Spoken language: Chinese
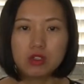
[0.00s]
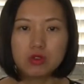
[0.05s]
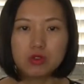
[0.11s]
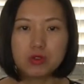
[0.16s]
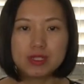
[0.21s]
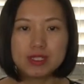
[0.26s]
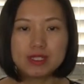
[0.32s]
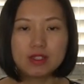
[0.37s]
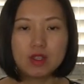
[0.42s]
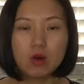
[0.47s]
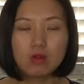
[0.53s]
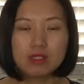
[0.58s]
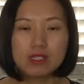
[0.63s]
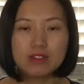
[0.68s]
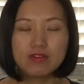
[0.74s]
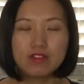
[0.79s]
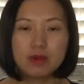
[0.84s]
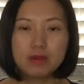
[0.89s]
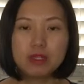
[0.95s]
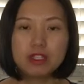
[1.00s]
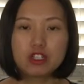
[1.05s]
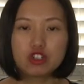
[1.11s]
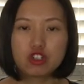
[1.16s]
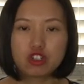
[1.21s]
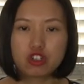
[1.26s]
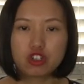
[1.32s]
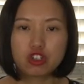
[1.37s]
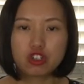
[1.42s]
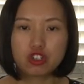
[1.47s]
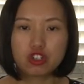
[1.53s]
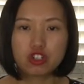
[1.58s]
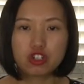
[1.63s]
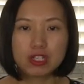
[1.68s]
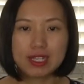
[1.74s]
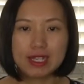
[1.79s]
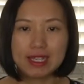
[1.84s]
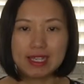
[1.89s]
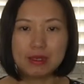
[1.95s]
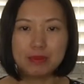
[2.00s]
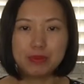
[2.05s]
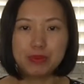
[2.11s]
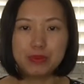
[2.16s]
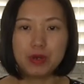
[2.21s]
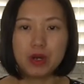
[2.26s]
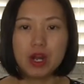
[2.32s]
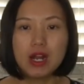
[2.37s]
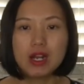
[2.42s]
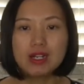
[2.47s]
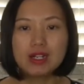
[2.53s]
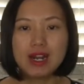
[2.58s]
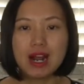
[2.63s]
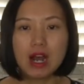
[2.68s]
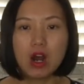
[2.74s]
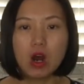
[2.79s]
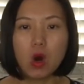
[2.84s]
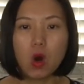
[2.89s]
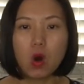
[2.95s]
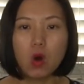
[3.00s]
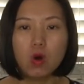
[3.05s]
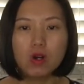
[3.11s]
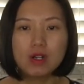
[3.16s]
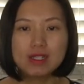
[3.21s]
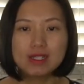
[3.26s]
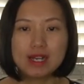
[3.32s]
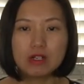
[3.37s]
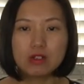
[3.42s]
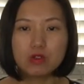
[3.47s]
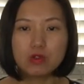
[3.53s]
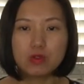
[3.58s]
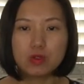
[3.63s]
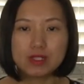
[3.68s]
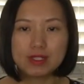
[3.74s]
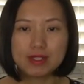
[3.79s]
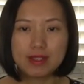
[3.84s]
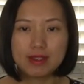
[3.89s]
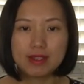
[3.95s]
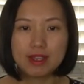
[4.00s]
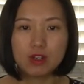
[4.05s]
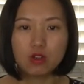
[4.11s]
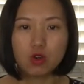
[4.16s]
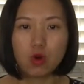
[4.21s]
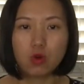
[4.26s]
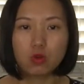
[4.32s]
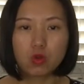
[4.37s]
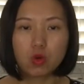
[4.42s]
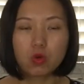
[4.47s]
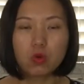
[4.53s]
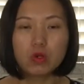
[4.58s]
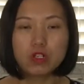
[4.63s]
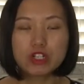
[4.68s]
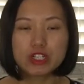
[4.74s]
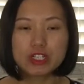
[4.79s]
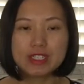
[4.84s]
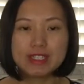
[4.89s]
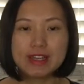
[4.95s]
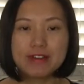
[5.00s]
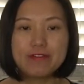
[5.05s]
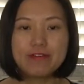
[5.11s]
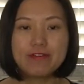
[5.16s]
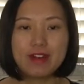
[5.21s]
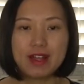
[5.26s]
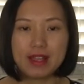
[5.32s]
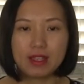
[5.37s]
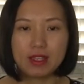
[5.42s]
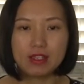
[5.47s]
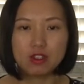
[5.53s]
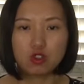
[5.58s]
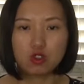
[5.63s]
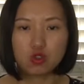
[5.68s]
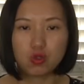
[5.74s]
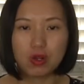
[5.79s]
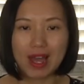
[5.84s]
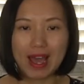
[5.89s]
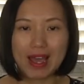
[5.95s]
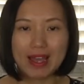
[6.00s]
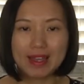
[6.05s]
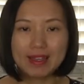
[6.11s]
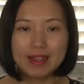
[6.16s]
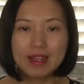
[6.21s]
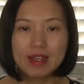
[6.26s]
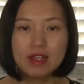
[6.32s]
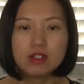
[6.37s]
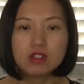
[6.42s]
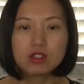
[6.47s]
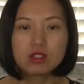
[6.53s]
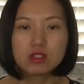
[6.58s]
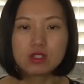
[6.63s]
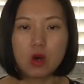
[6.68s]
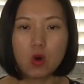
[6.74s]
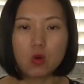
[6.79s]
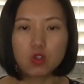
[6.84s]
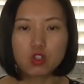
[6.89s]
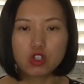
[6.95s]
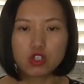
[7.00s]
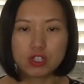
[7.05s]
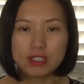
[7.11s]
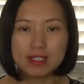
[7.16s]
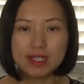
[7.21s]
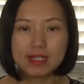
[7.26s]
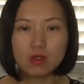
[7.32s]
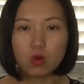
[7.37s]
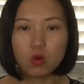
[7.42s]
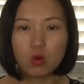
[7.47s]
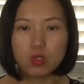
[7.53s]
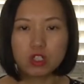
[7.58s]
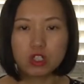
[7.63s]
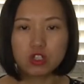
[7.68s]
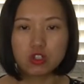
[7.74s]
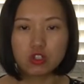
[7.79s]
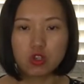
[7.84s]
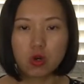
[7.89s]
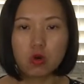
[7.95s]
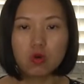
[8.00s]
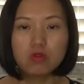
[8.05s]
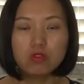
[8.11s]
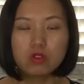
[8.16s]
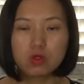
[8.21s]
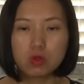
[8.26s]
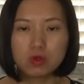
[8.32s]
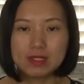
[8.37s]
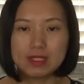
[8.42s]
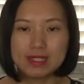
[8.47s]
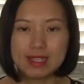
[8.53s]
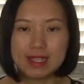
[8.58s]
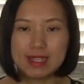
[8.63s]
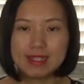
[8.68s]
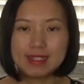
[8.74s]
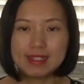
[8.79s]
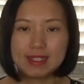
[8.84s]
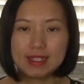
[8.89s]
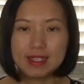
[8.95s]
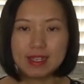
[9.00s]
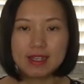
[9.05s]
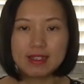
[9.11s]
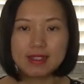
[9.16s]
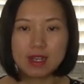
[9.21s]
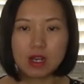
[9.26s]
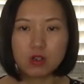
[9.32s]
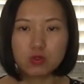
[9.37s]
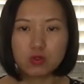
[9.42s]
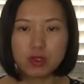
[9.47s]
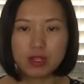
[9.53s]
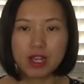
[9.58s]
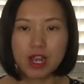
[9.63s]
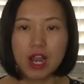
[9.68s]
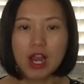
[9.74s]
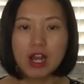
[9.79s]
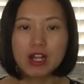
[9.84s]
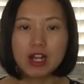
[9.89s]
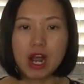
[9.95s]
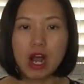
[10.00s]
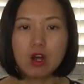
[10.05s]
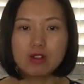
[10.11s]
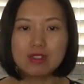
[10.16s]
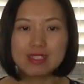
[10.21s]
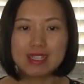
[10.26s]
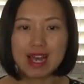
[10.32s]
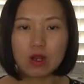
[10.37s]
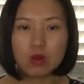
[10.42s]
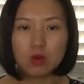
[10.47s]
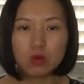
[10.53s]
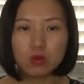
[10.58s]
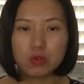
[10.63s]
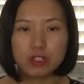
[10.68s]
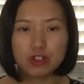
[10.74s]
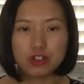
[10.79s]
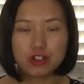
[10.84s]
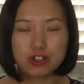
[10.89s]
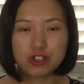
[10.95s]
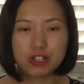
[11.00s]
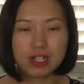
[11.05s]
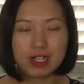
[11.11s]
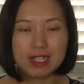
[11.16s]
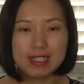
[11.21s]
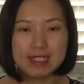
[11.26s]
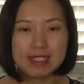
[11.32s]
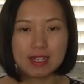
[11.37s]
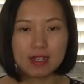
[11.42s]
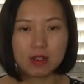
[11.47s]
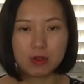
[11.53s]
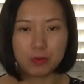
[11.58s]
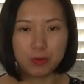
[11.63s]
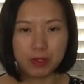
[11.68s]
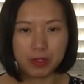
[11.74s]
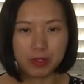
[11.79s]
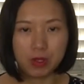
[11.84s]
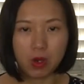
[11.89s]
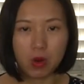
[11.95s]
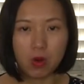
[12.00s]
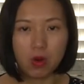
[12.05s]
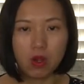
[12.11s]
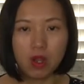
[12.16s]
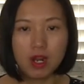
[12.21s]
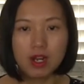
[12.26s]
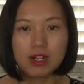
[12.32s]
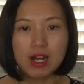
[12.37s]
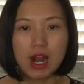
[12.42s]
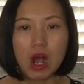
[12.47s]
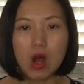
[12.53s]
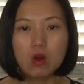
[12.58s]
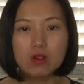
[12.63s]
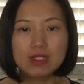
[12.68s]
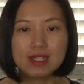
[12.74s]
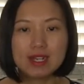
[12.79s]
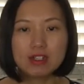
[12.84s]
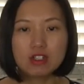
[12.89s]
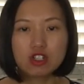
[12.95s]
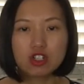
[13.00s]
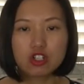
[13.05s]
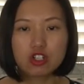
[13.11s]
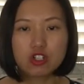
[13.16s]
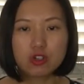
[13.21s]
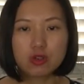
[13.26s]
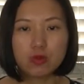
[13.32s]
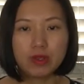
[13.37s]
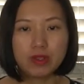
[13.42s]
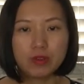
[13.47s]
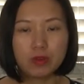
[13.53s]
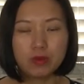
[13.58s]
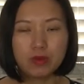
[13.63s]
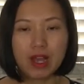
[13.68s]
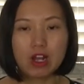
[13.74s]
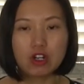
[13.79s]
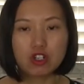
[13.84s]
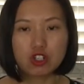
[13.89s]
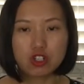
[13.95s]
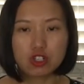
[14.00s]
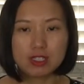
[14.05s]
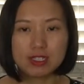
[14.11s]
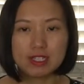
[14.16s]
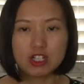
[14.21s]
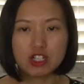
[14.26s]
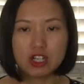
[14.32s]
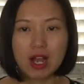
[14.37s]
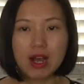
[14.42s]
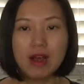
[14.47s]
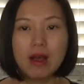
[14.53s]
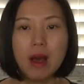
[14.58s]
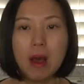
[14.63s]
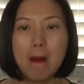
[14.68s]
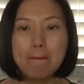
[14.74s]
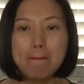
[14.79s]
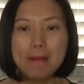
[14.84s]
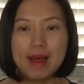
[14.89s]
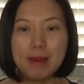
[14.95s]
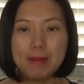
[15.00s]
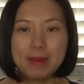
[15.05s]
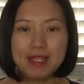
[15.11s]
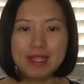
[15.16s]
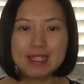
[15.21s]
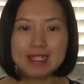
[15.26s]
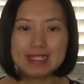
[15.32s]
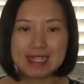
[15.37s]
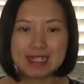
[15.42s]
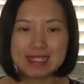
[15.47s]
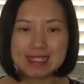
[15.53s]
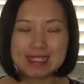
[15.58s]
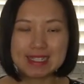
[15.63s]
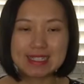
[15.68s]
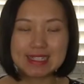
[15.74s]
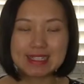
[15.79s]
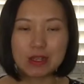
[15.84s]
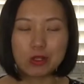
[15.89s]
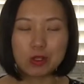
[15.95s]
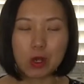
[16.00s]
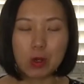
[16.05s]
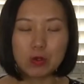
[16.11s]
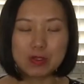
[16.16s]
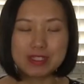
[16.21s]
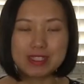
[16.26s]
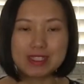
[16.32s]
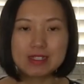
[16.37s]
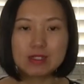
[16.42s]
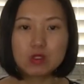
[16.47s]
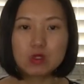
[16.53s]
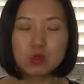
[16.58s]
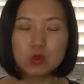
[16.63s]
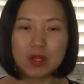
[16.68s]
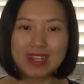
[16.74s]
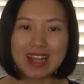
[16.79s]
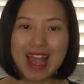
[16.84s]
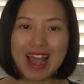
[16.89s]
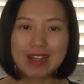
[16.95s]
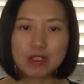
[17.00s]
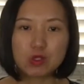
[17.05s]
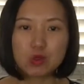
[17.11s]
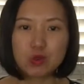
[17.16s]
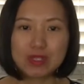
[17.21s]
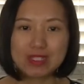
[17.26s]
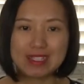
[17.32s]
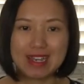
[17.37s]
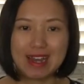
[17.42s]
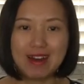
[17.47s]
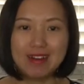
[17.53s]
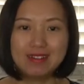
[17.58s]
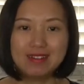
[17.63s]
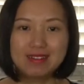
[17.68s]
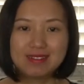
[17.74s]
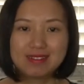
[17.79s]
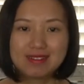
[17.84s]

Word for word: 学习投资方面的知识是第一步，然后将学习的内容通过实践反映出来，从实践的过程中总结经验教训，然后加固对知识的理解和运用，然后将知识运用到实践上，慢慢的将自己的投资做大做强。